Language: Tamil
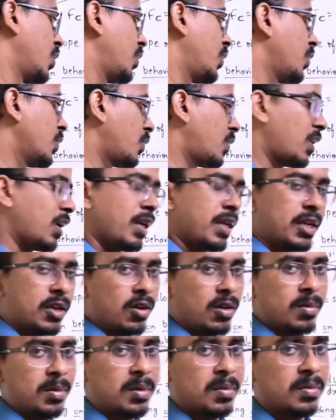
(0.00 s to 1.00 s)
நியூட்ரல்
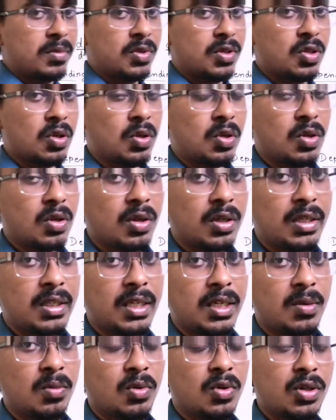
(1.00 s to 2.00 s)
ஈக்குலபிரம் ஸோ
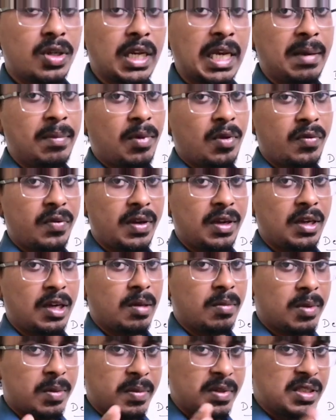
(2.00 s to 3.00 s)
இந்த மூணு டைப் ஆஃப்
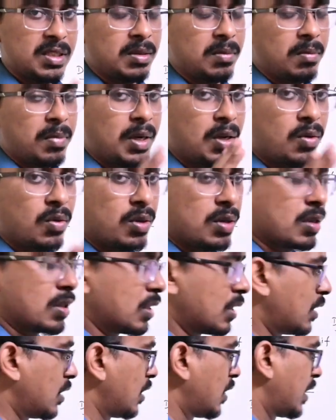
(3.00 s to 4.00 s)
ஈக்குலபிரமை சிம்பிளாக ஒரு
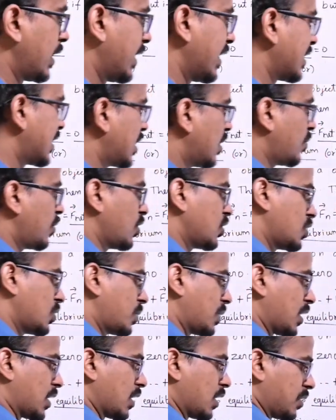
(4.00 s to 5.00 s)
எக்ஸாம்பிள் வச்சு
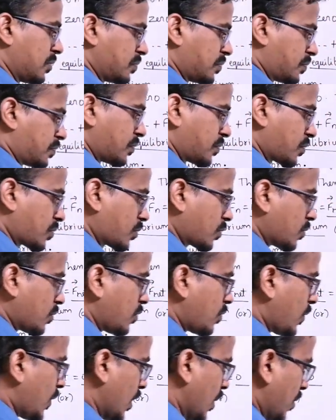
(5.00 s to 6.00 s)
பார்க்கலாம்
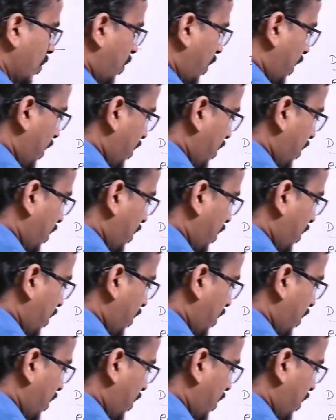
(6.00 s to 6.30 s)
இப்போ